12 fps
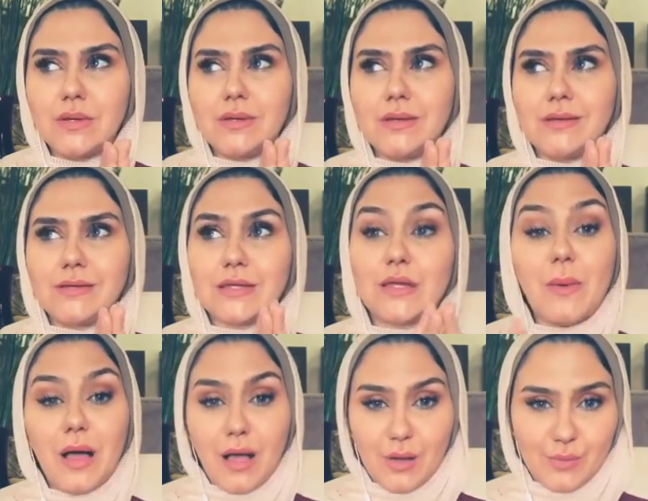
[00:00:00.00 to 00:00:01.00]

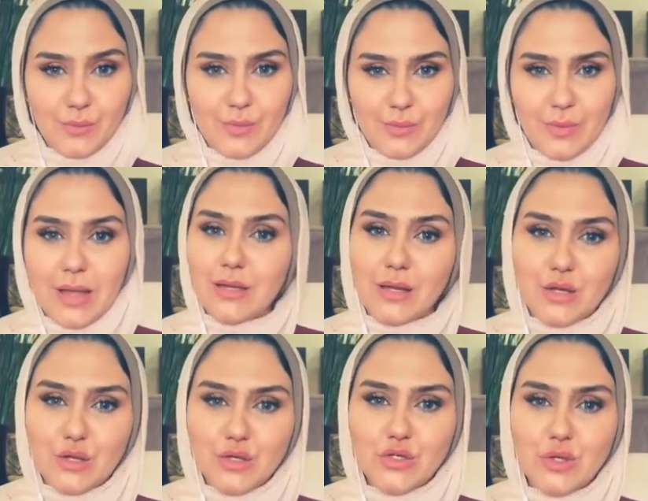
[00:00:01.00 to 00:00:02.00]
نتبحر فيه انا
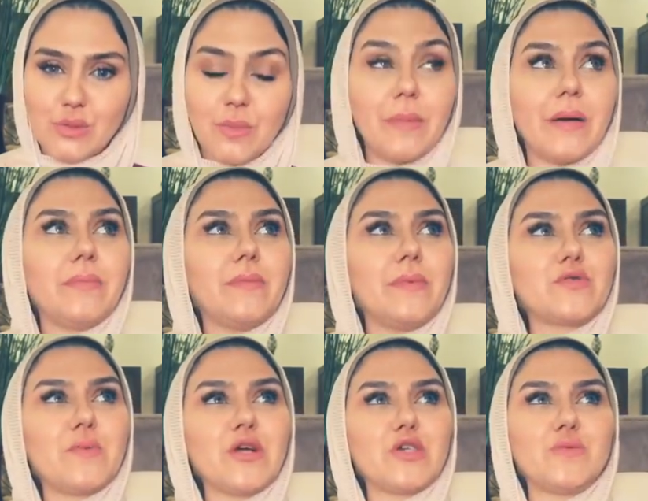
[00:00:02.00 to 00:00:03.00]
كراسة ما
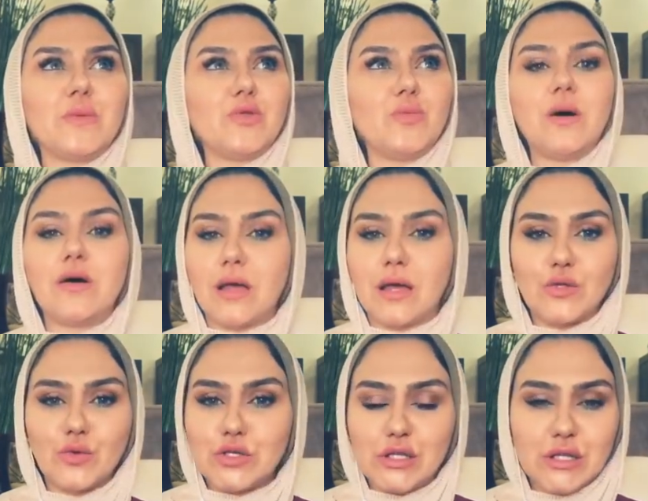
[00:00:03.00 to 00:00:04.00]
بشبعش منه بقرا عنه
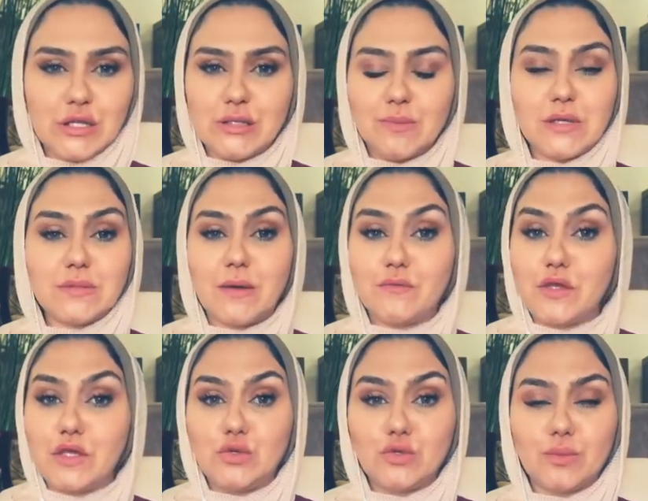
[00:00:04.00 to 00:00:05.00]
كتير جدا بسمع
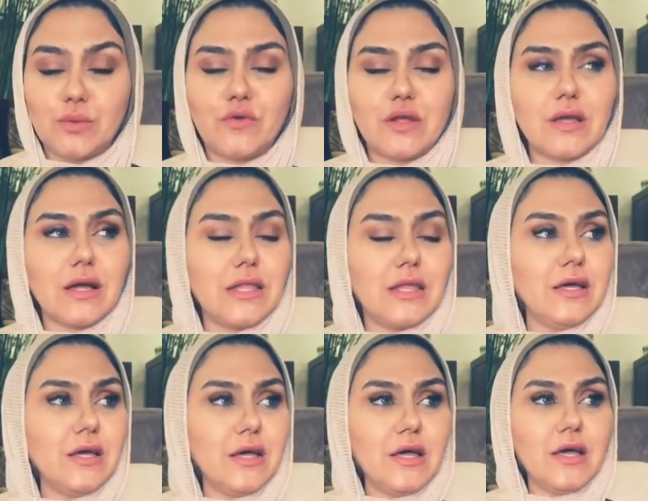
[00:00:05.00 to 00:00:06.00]
فيديوز بتفرج على
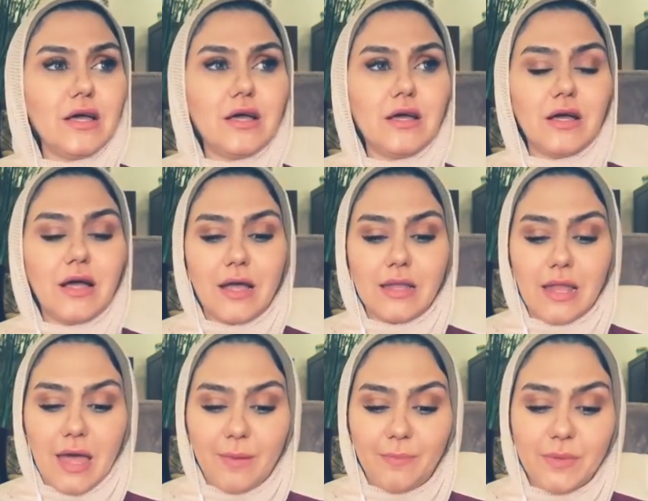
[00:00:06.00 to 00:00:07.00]
آه، على
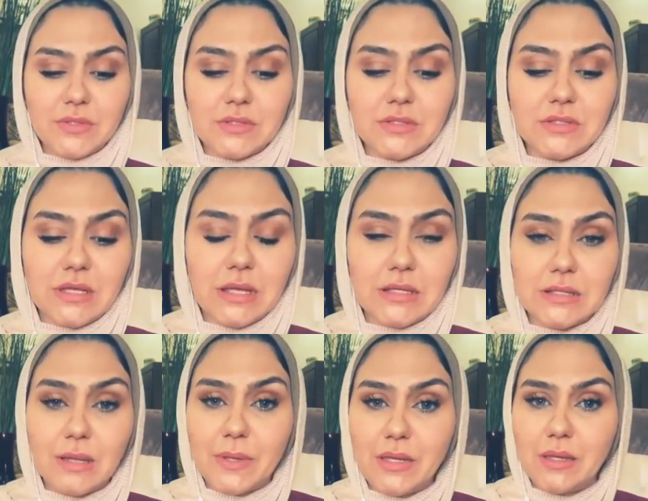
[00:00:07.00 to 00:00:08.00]
ابيسودز
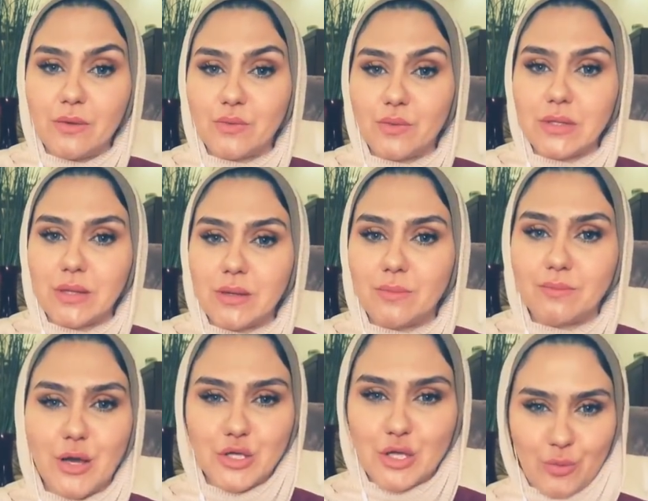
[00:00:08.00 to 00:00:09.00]
اجنبيه فانا
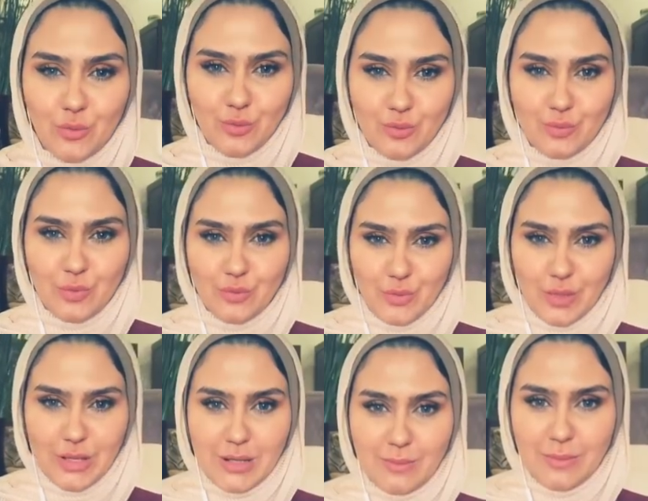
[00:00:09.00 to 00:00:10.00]
بعشقه موضوع
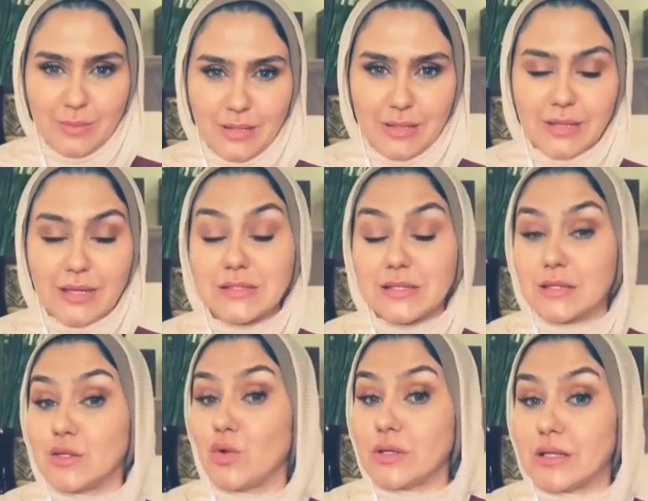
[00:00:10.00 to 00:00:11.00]
علم الجسد
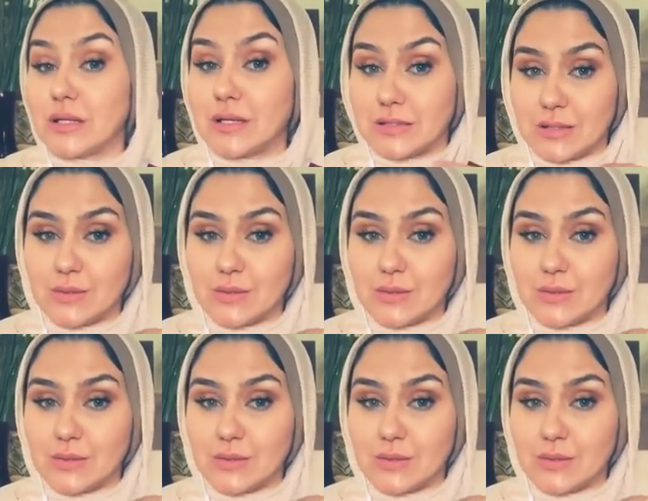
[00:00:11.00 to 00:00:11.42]
لغه الجسد